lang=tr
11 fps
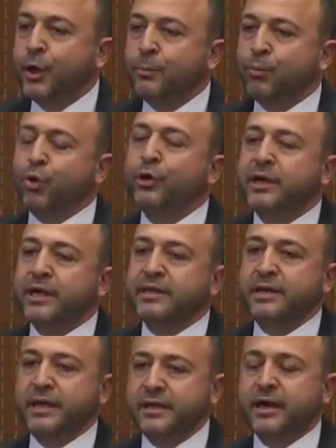Bu
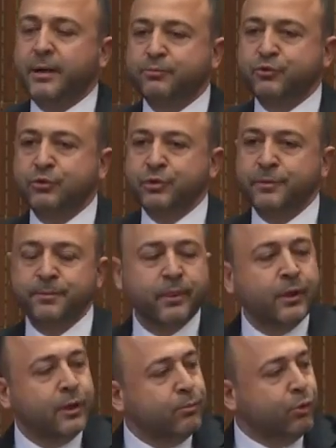önerge neyi kapsıyor?
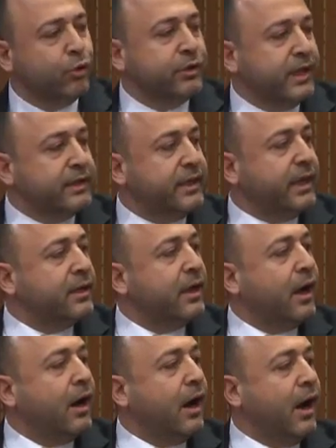Bu önerge
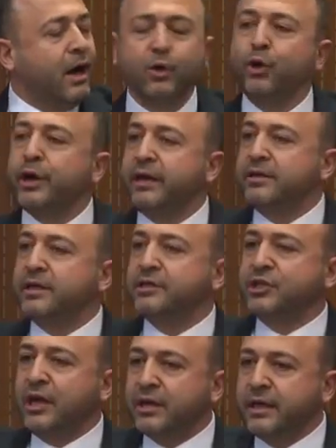Angor evleri,
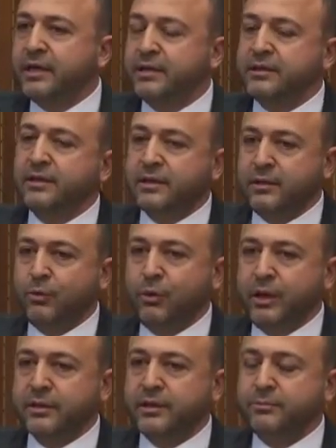Çankaya'da
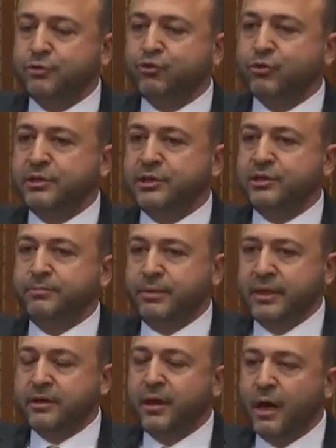olanlar birçok kişi
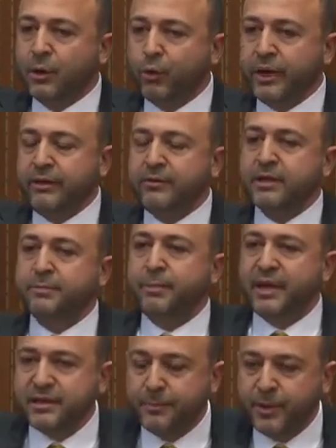bilir Angor evlerini.
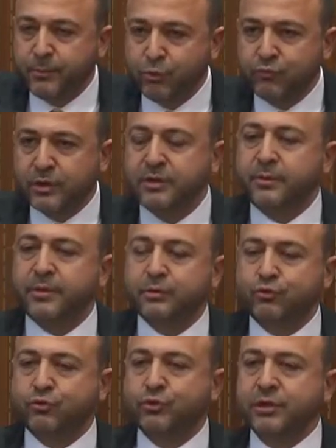Beytepe Bulvarı'nın hemen
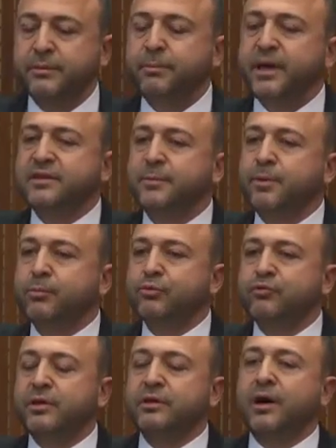üstündeki. Beytepe
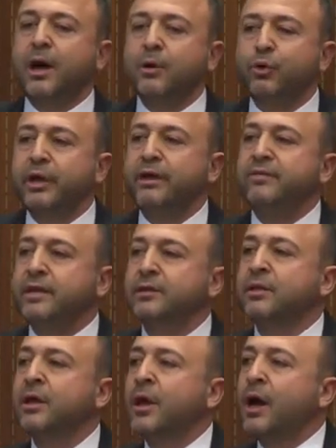Bulvarı ile Angor
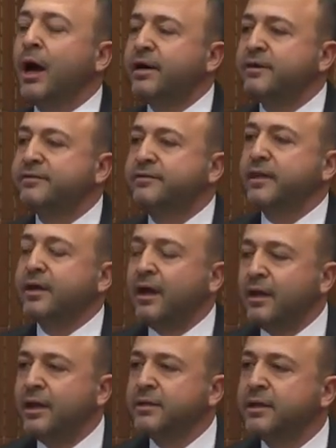evlerinin arasında
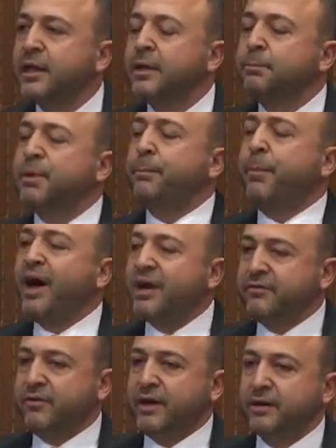kalan bir
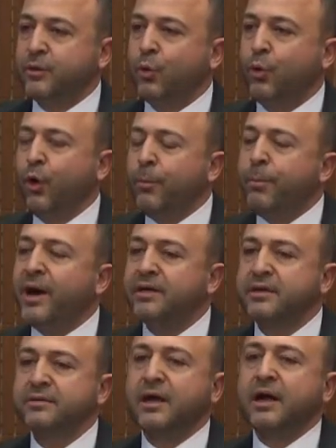park var. O park
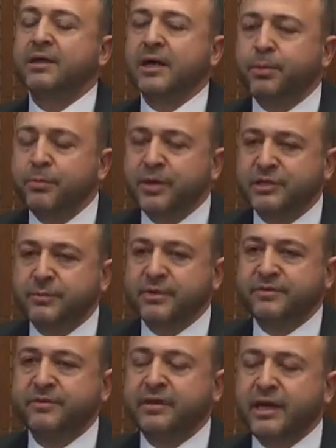daha yapım
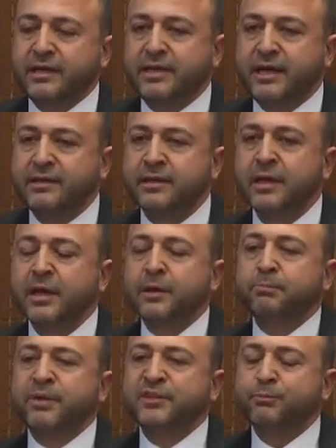aşamasındayken
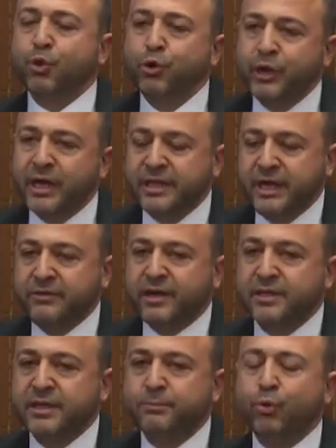biz bu önergeyi
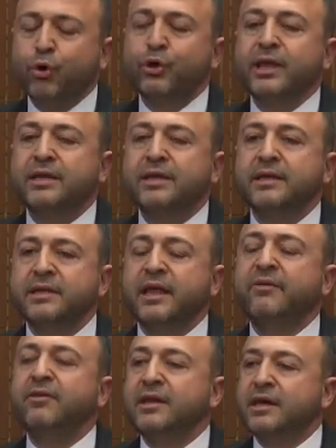verdik. Bu önergenin
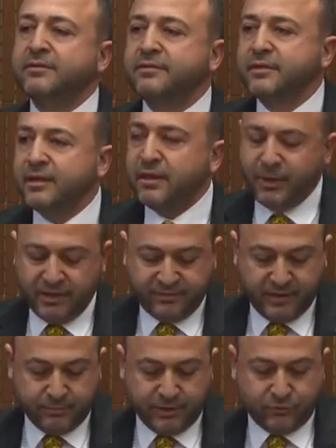evveliyatından da
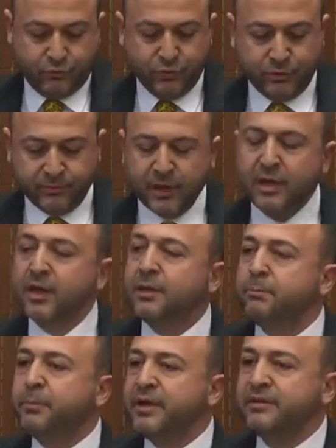bahsetmek istiyorum.
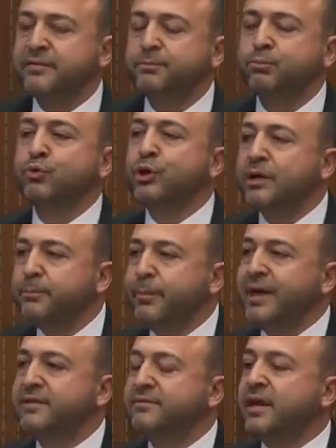Biz buna
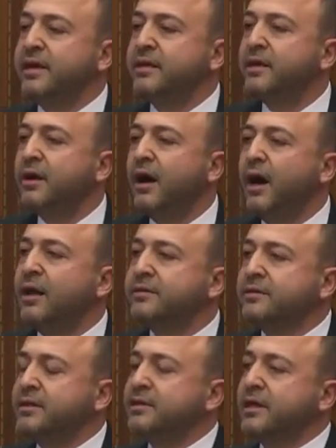benzer
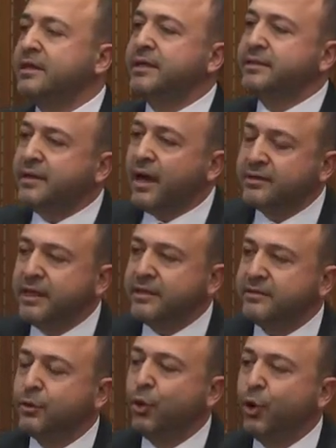6 ya da 7
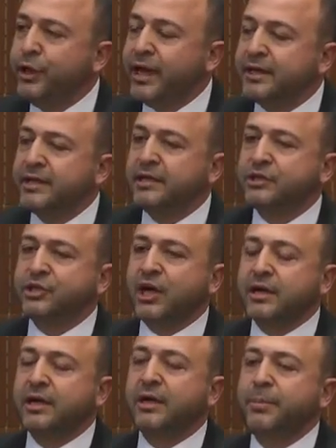adet önergeyi
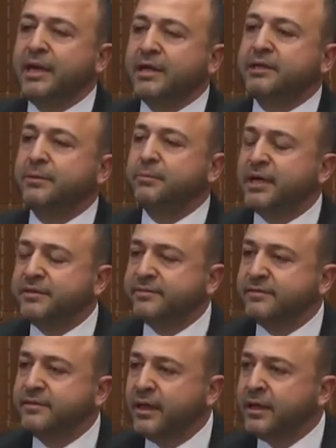Çankaya Belediye
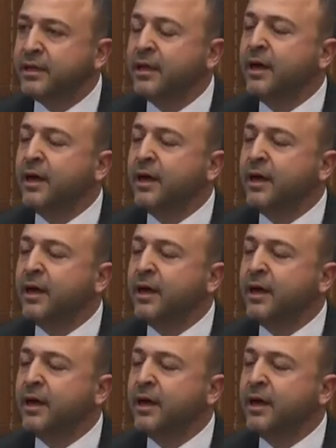Meclisi'nde